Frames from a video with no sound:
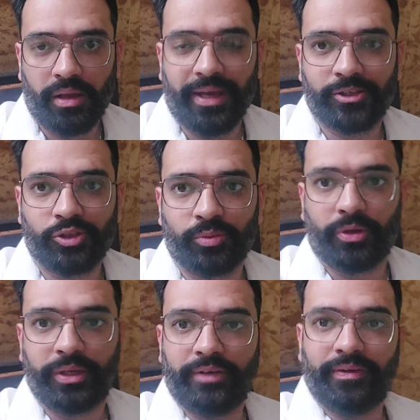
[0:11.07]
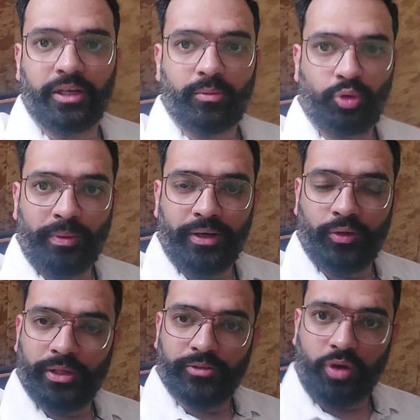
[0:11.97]
Hey guys, good morning. Welcome to my
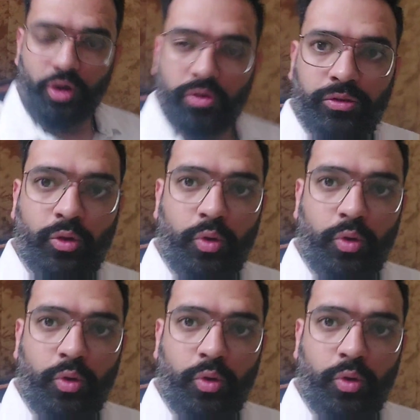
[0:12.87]
today's vlog.